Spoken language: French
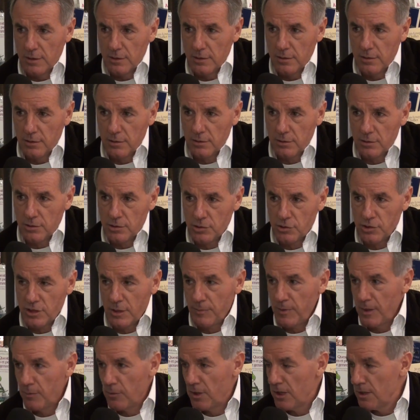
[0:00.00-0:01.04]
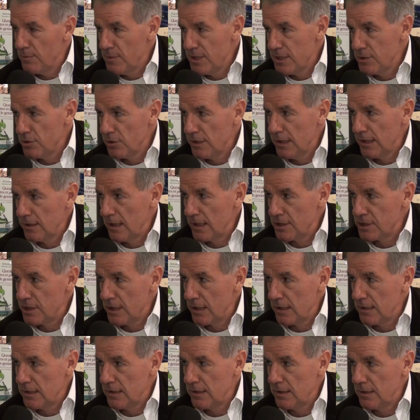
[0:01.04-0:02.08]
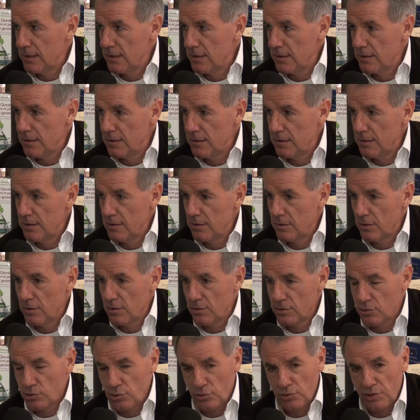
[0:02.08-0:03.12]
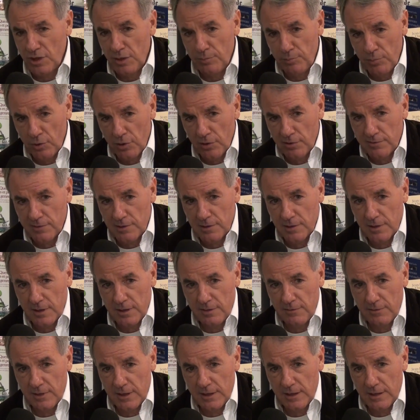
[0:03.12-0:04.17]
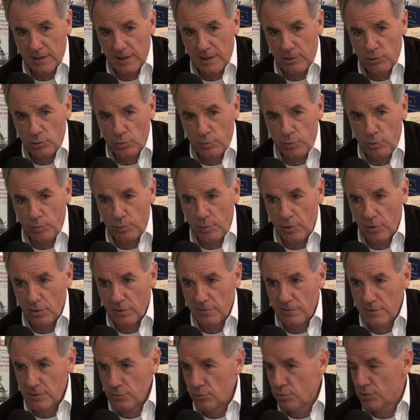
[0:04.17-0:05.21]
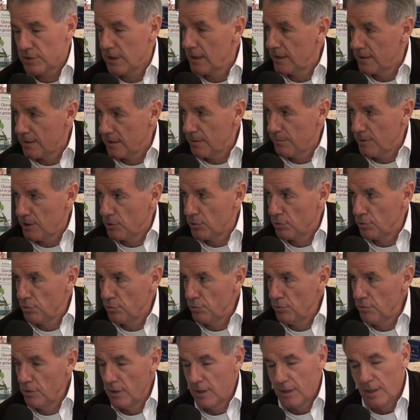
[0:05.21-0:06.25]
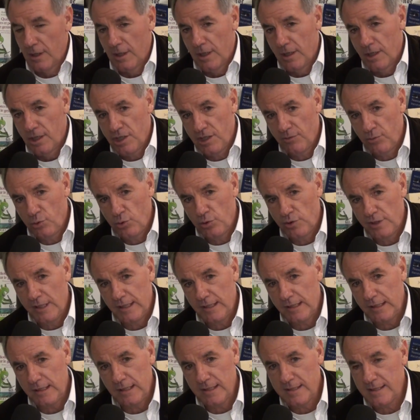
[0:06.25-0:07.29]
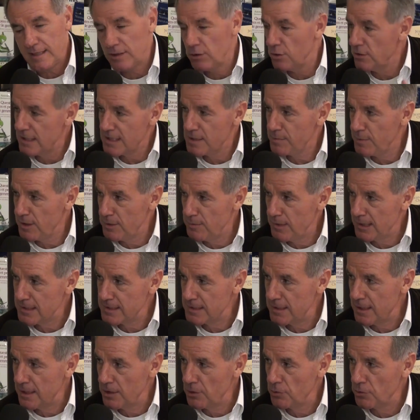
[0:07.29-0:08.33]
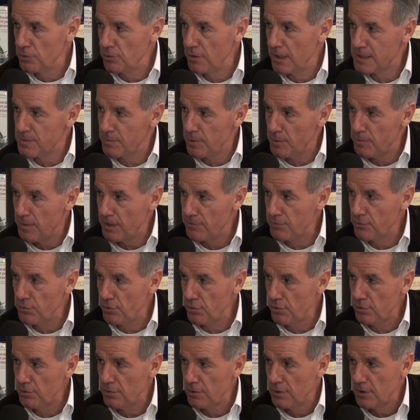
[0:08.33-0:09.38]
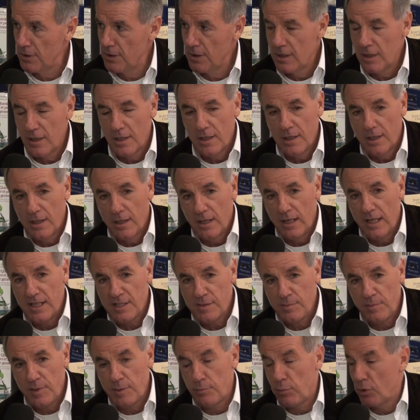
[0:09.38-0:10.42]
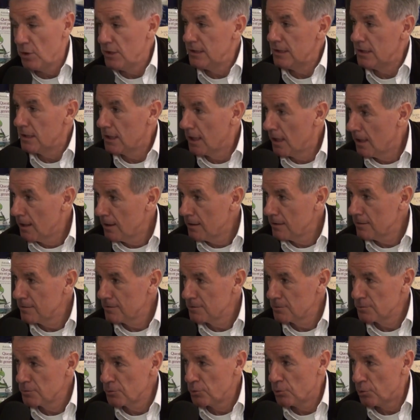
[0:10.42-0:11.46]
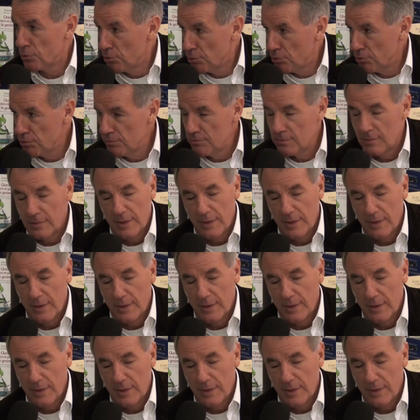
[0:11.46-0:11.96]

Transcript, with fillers: euh, ce que j'appelle moi les missionnaires de la charité, qui euh, sont des pauvres, qui viennent en aide aux plus pauvres. Tout ça est très méconnu. Et j'ai voulu décrire ces deux aspects de Marseille, l'aspect mafieux, l'aspect politicard, connu,